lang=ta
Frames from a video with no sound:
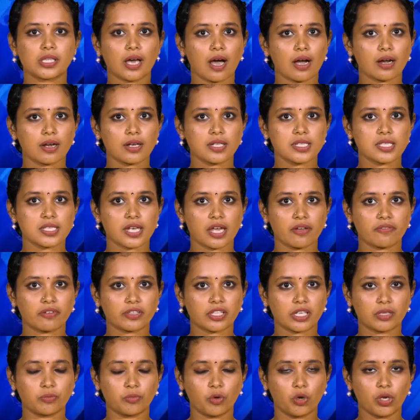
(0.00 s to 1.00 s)
தாக்கல்
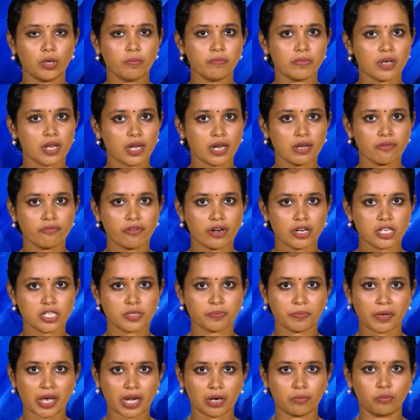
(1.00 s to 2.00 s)
செய்வதன் மூலம்
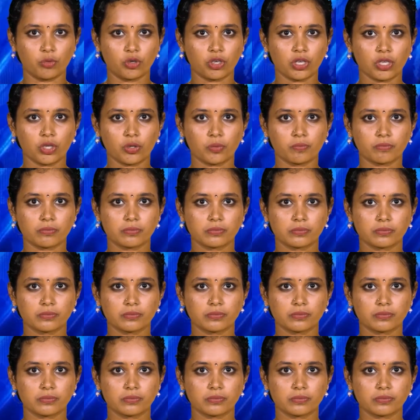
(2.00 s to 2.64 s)
ரீஃபண்ட்ஸ் பெற முடியும்